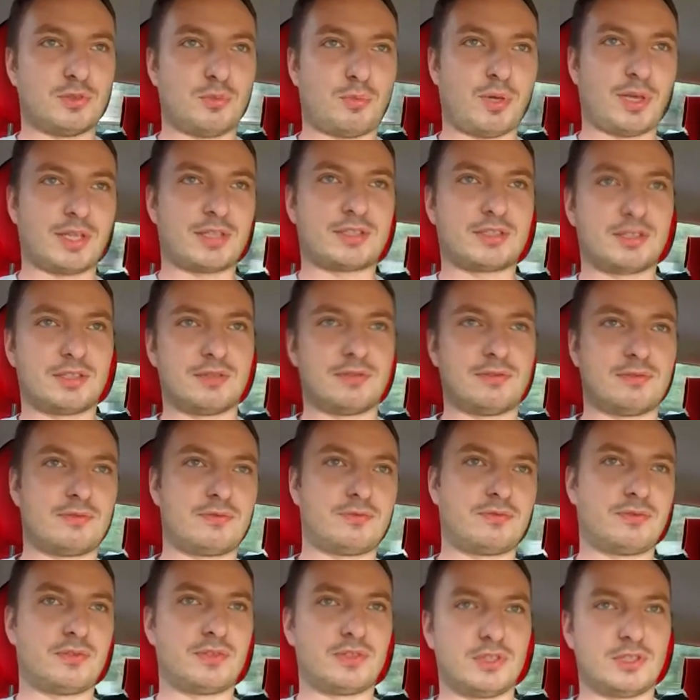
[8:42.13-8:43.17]
zobaczę
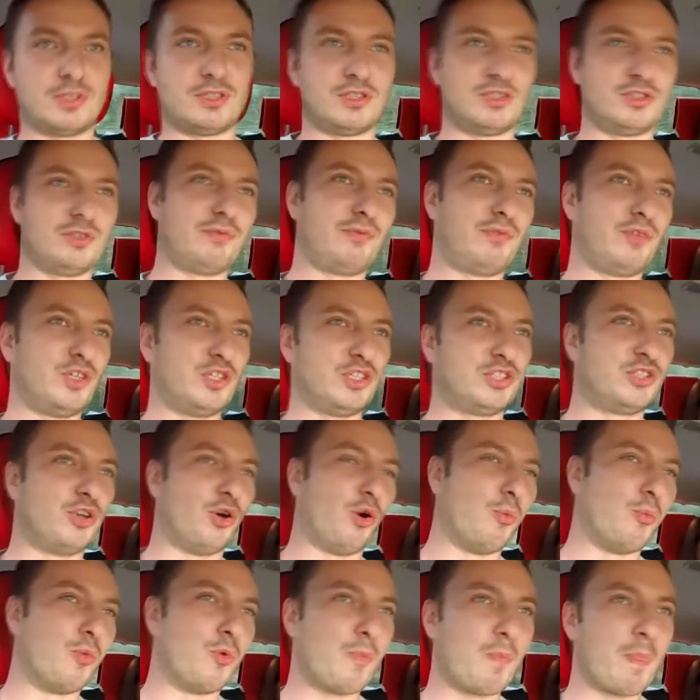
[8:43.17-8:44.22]
w, w
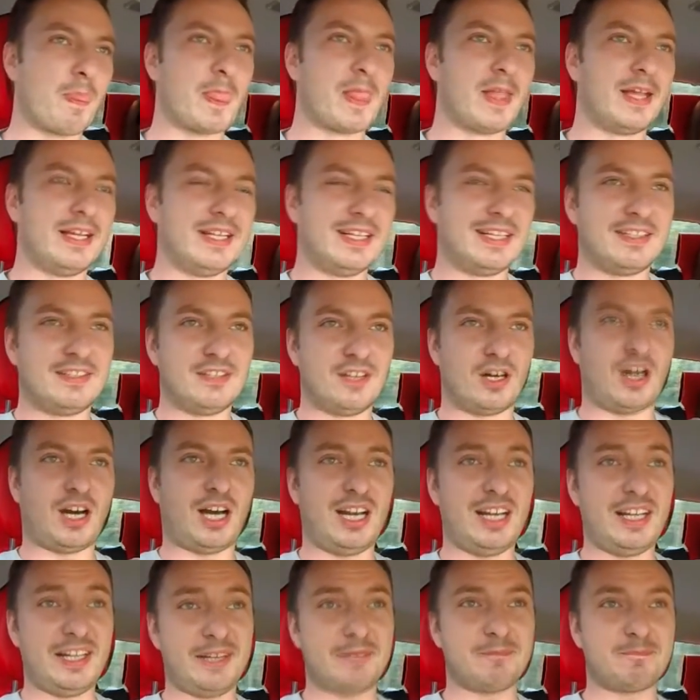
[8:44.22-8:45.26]
domu. No
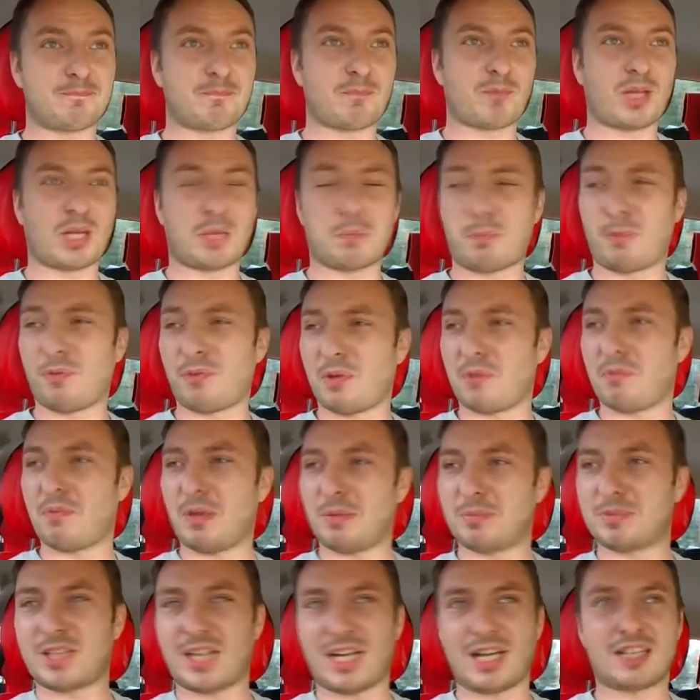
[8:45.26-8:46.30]
ale powiem
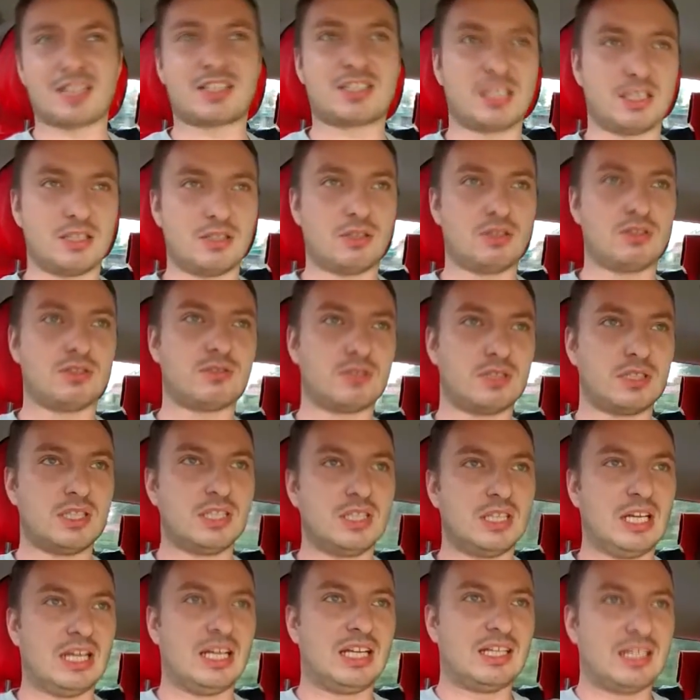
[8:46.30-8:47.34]
wam tak, że no
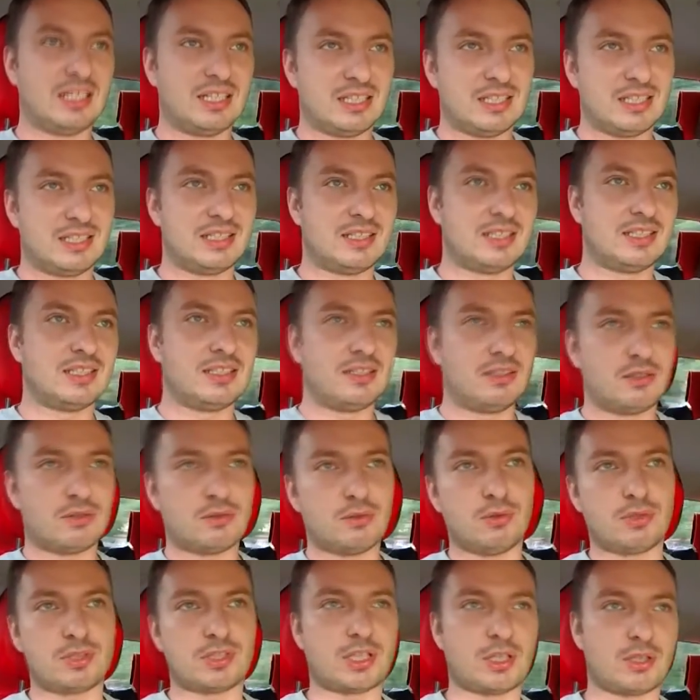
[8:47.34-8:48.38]
no
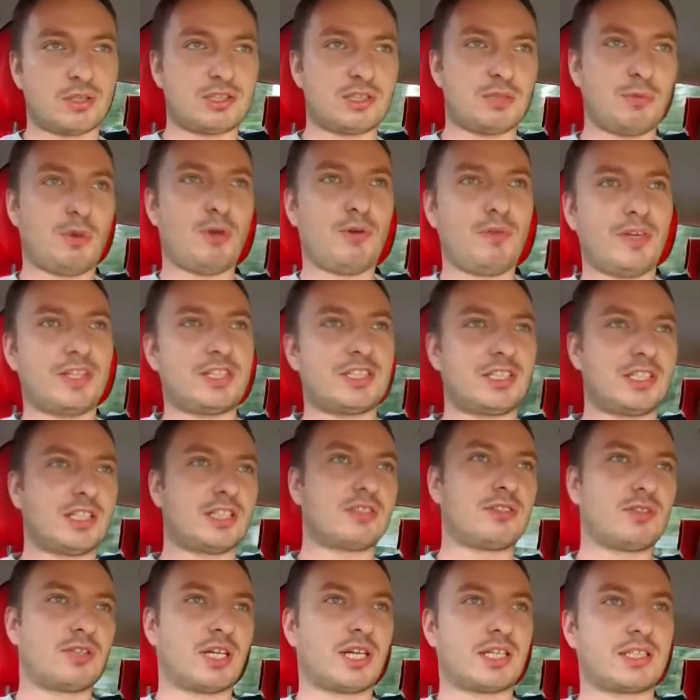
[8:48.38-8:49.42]
kurczę, no trzeba uważać na
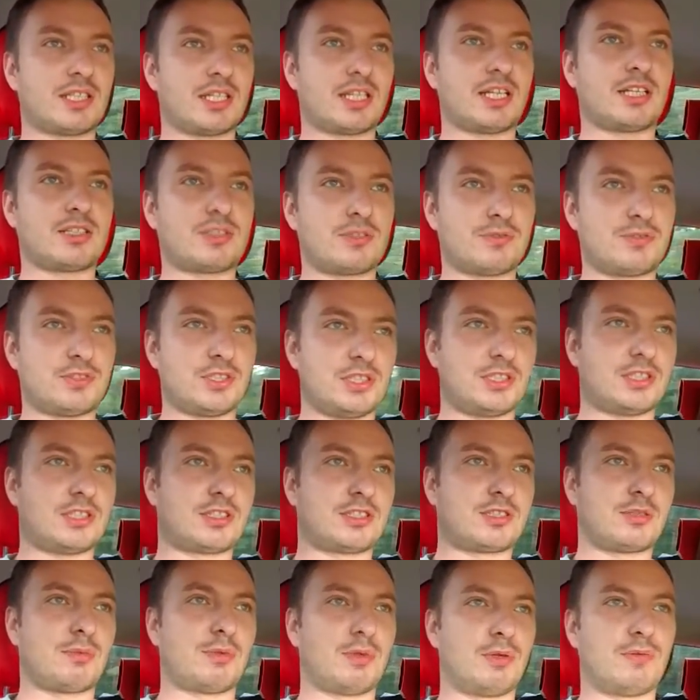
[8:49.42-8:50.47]
drogach tak jak to wszędzie
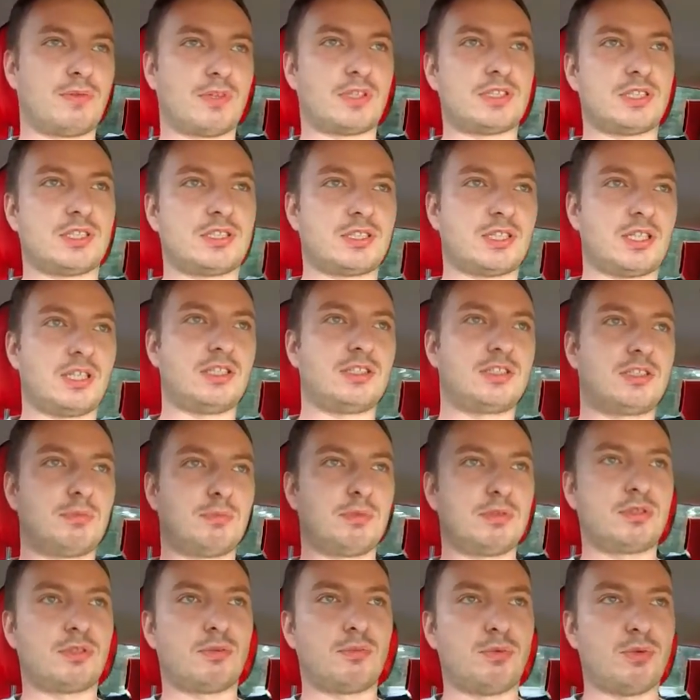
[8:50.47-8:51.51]
trzeba uważać, ale
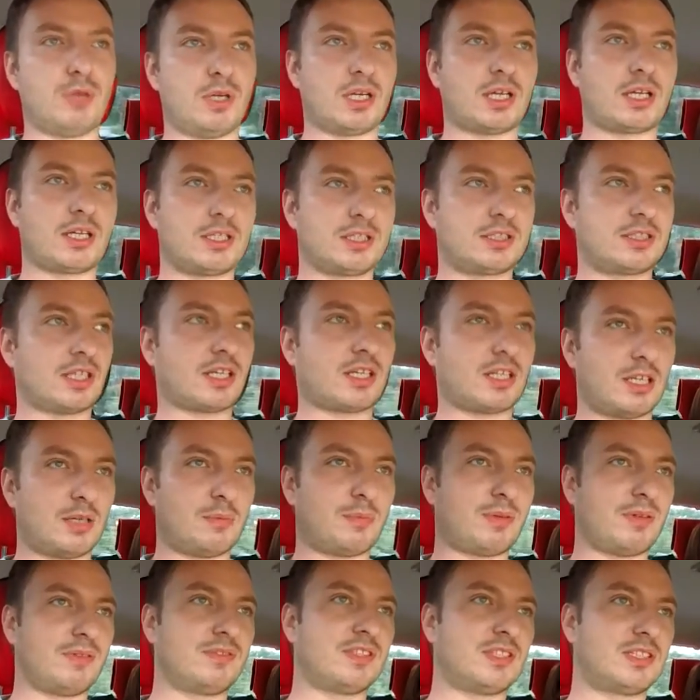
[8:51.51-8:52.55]
żeby to była jakaś taka
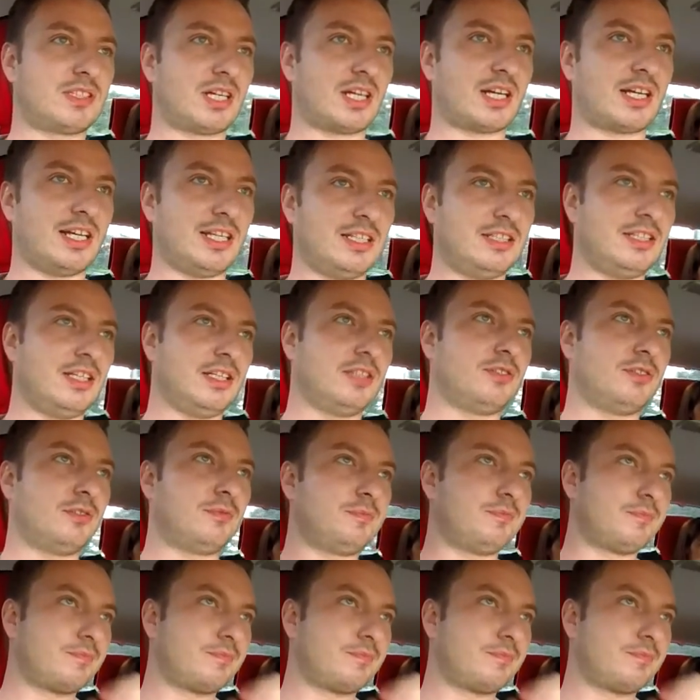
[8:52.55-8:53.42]
naprawdę tragedia, no